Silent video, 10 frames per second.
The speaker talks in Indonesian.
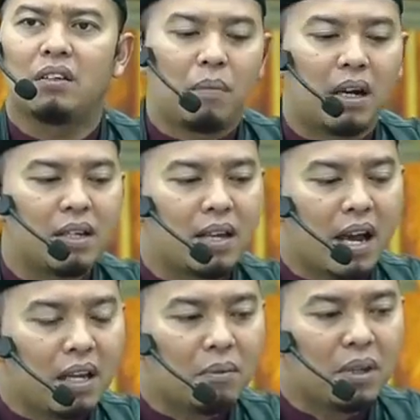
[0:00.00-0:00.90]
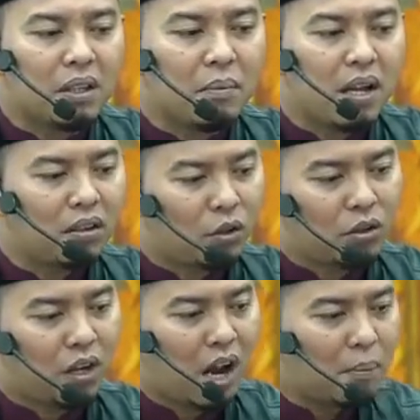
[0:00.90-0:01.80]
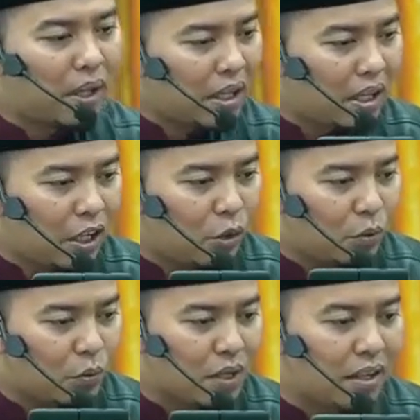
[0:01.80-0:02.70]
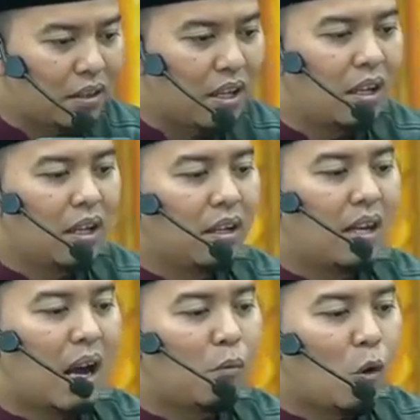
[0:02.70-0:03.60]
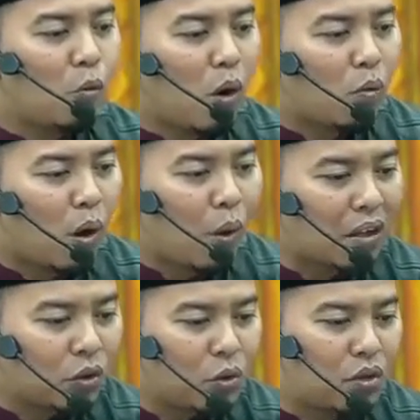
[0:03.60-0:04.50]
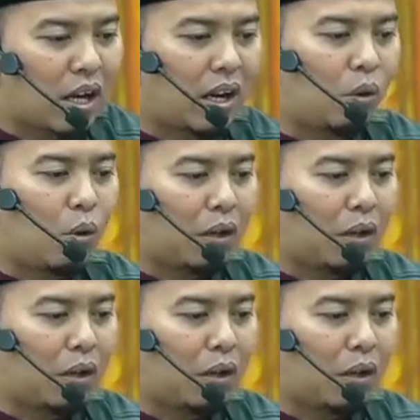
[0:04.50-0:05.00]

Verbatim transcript: Maka saya teman-teman terus terang apalagi di grup-grup santri tidak mau buang-buang waktu sekarang.